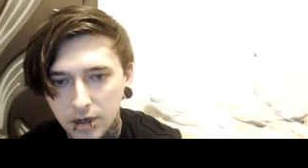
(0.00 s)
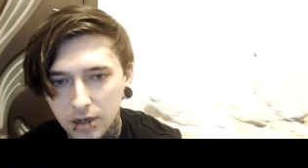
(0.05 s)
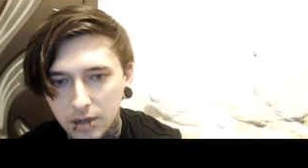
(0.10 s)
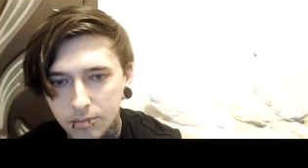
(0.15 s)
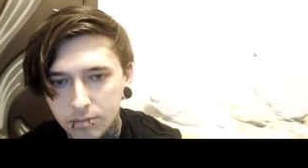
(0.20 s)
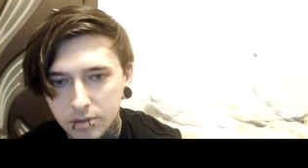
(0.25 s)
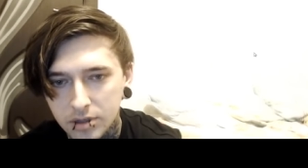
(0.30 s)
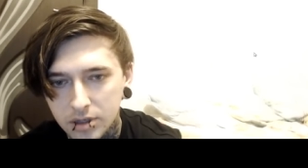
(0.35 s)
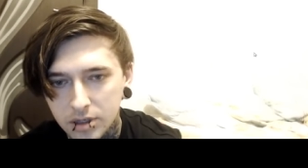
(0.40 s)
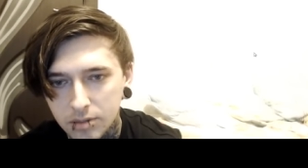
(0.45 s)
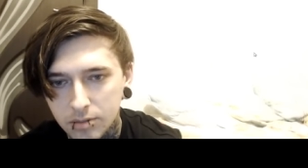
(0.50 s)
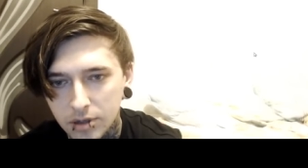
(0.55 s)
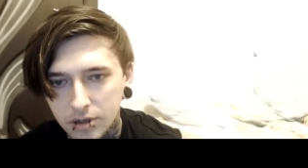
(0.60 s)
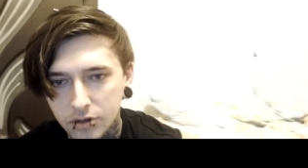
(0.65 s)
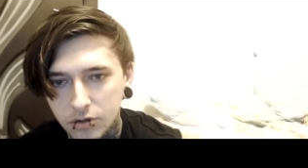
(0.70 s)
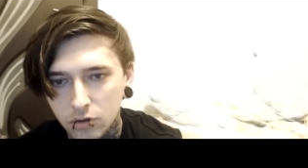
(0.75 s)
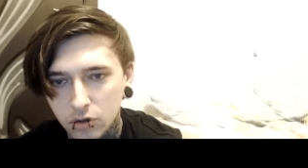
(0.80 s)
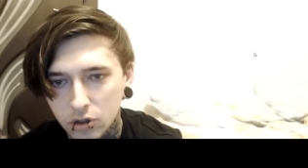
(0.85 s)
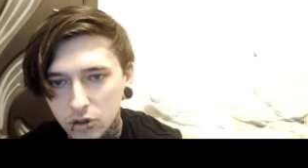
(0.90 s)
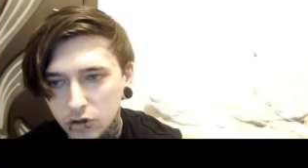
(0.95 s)
под
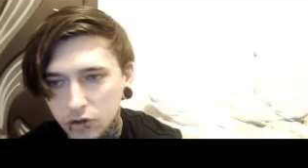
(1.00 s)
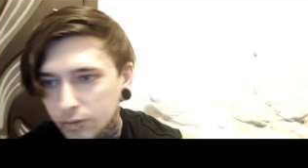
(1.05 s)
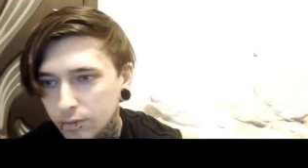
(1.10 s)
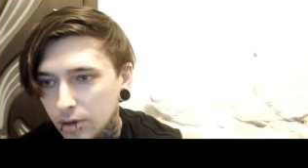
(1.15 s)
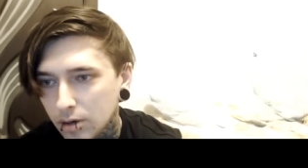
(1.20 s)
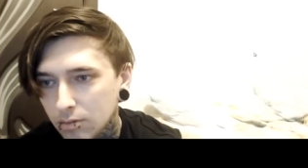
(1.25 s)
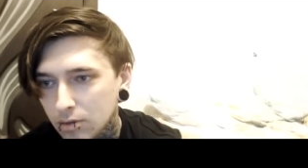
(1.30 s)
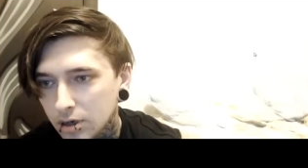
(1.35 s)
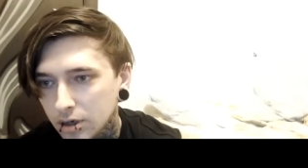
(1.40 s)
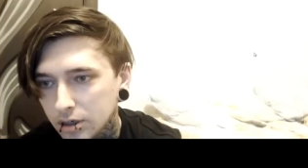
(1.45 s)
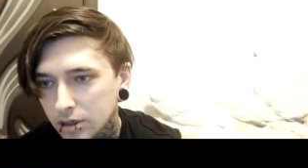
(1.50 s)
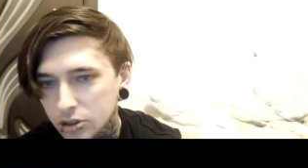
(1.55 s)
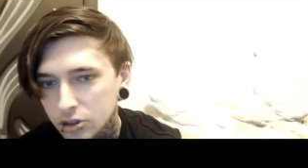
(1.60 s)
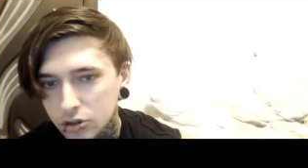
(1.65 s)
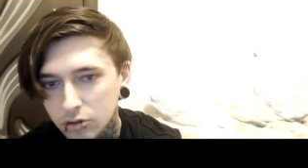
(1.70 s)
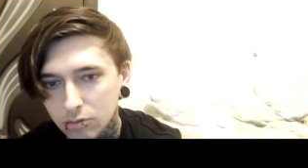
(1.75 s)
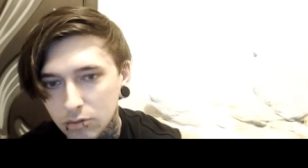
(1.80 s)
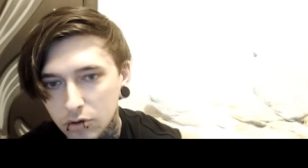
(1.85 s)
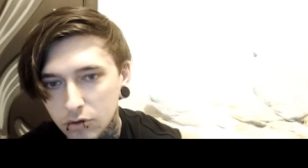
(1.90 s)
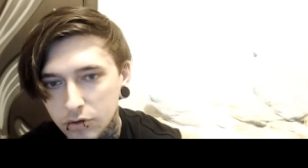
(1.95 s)
тематику этого паблика,
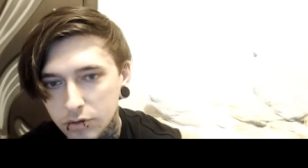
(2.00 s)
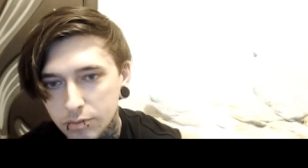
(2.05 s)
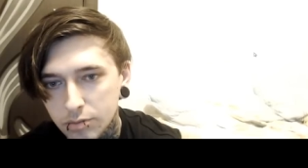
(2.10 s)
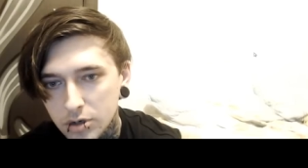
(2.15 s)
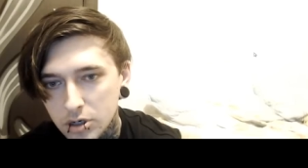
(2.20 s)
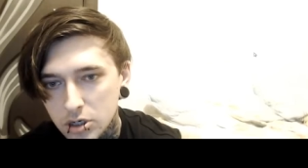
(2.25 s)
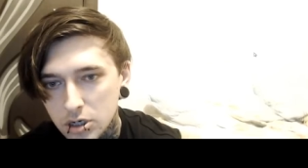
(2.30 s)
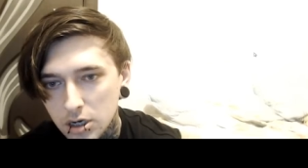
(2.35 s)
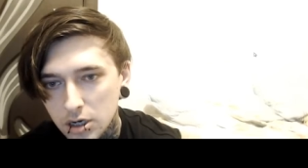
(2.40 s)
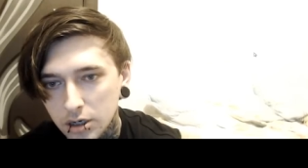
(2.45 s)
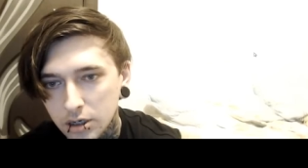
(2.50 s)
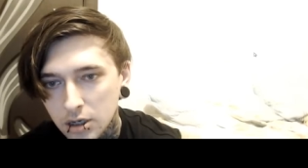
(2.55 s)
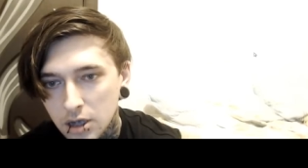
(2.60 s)
чтобы люди пришли.